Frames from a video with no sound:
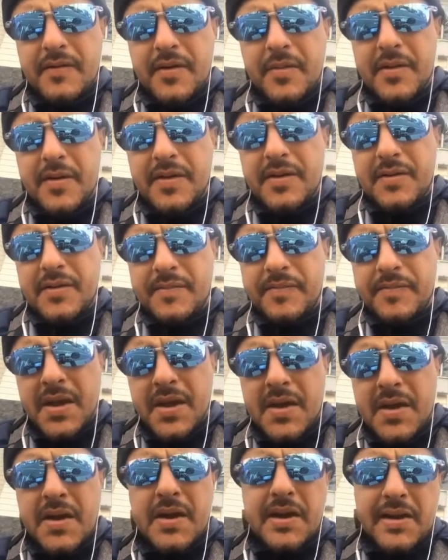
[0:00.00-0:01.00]
فهمت
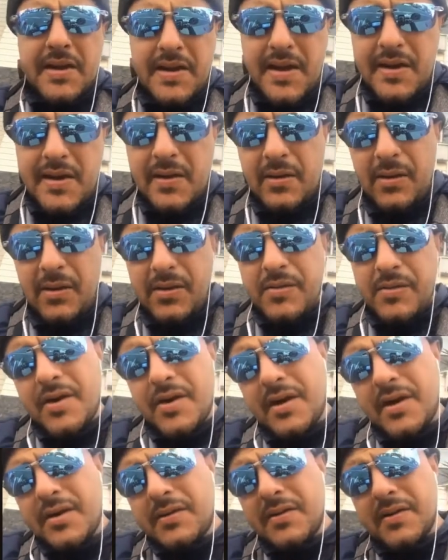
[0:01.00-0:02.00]
الخيانة العظمى
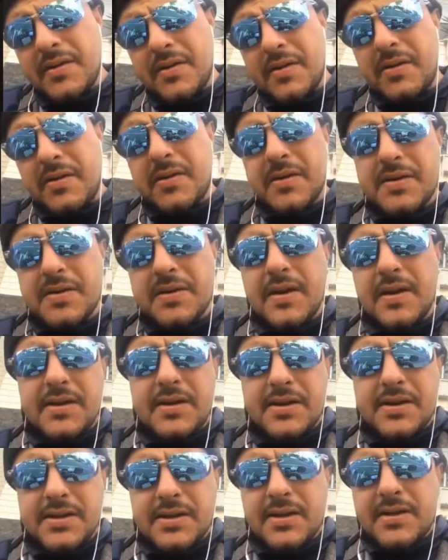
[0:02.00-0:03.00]
وقت اللي يخرج
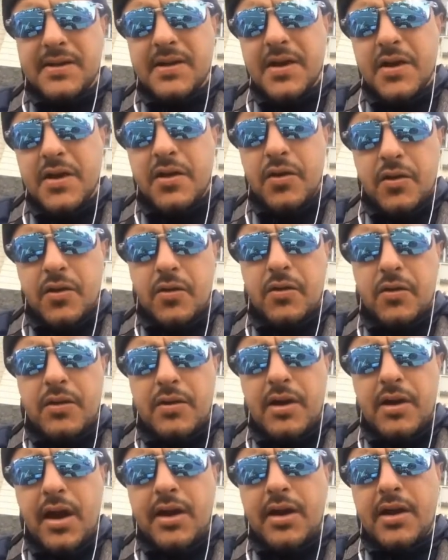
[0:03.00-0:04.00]
رئيسك
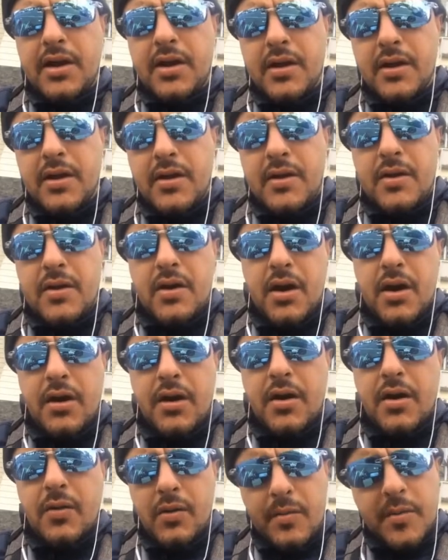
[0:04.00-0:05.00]
يقول يحكي
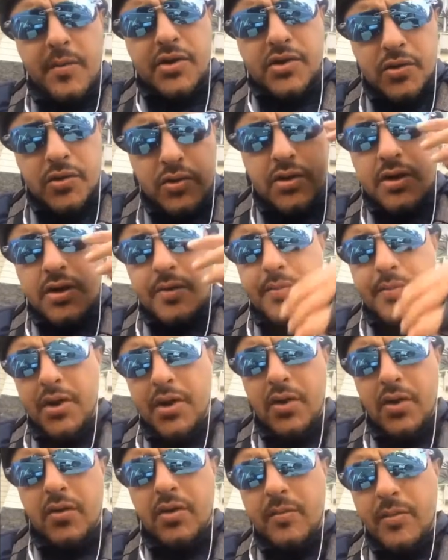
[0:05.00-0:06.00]
انا والمسؤول
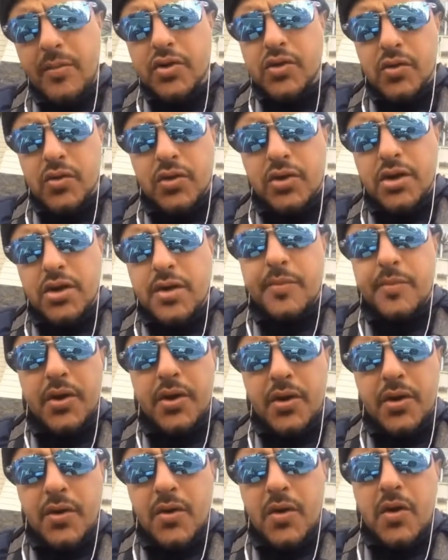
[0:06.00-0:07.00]
الكبير والمسؤول
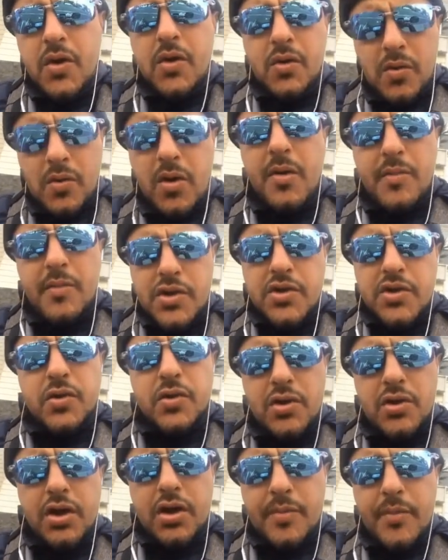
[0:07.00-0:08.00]
الكبير هو
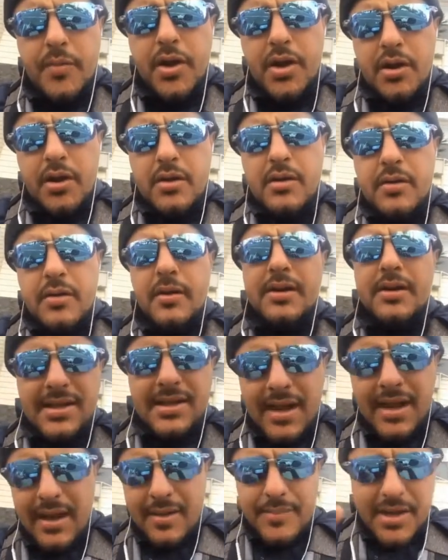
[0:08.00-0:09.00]
المسؤول الكبير
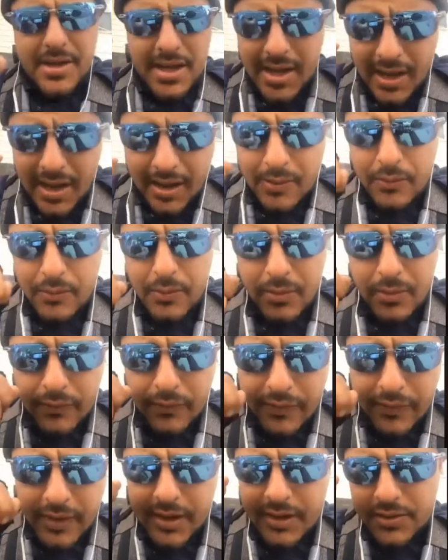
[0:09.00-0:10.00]
ساعة بالله
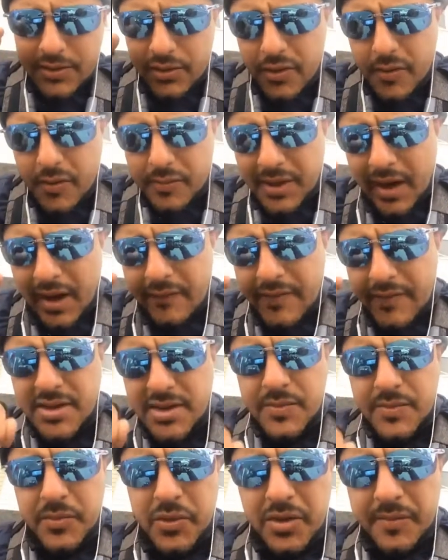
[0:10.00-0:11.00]
يقولوا في الراديو نتاع
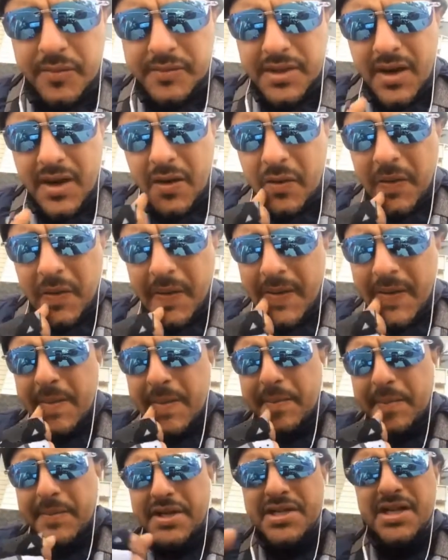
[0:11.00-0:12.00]
الفيسبوك نتاعو
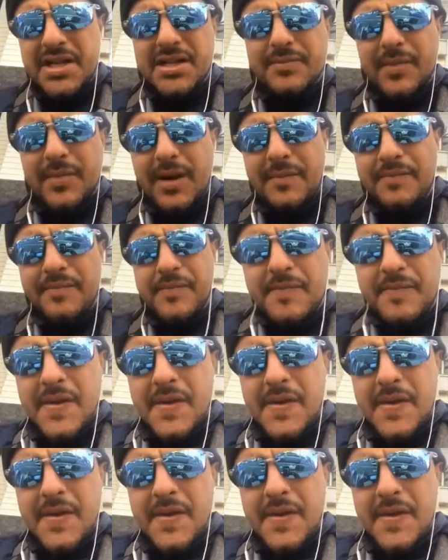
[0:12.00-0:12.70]
باش يسمع